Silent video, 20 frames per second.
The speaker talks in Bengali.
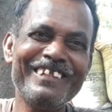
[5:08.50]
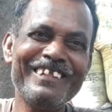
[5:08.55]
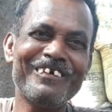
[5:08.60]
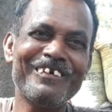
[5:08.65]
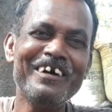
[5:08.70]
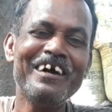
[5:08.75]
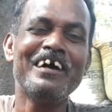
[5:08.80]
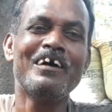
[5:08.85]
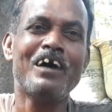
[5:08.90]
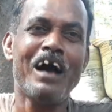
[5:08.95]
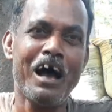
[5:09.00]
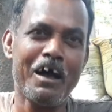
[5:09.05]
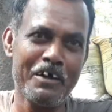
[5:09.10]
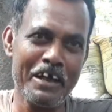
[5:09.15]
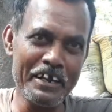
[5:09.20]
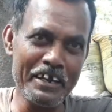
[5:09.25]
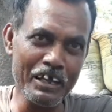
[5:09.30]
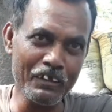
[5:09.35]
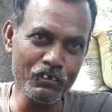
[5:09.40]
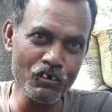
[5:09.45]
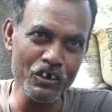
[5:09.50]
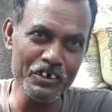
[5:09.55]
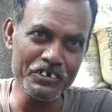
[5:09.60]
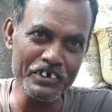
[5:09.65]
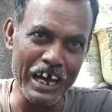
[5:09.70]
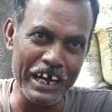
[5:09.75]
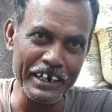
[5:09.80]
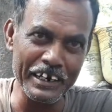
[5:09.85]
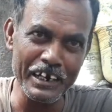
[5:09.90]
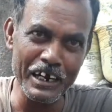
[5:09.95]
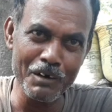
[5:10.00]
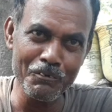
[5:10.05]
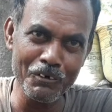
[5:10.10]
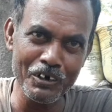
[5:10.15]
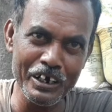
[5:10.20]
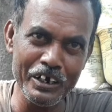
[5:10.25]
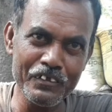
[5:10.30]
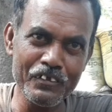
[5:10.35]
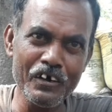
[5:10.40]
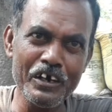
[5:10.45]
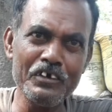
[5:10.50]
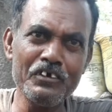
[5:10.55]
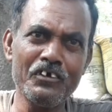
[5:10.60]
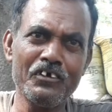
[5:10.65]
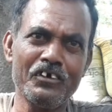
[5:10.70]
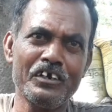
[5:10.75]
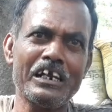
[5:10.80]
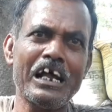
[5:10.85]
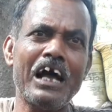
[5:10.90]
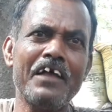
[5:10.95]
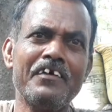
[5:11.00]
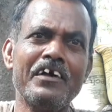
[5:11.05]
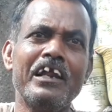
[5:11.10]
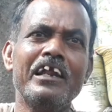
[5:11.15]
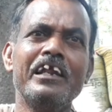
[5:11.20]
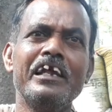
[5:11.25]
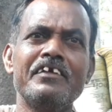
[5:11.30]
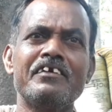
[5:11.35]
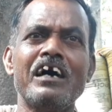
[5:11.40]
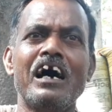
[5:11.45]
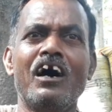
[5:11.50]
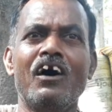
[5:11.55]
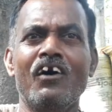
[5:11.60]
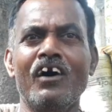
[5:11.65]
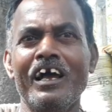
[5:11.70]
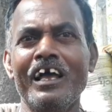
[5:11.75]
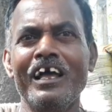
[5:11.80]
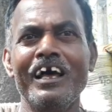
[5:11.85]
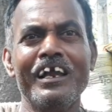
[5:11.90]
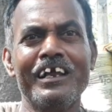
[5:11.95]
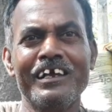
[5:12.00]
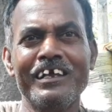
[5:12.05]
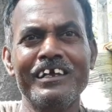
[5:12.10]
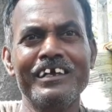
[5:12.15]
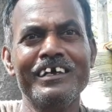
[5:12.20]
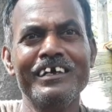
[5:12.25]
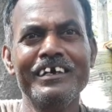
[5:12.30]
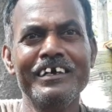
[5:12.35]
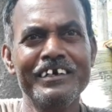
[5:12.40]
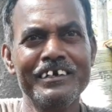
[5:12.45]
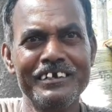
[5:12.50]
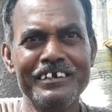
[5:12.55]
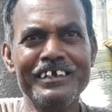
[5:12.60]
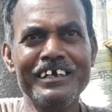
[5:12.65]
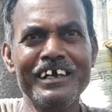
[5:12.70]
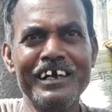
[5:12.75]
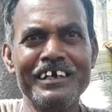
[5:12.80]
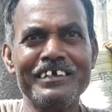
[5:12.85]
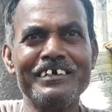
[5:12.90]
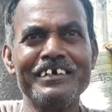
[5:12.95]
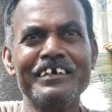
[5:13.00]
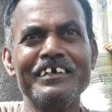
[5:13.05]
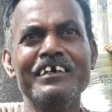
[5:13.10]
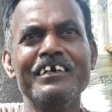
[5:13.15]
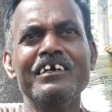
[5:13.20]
এই তো এটা তো জানে না বলেই তো এই জন্য না জানলে যা হয় আর কি ঠিক আছে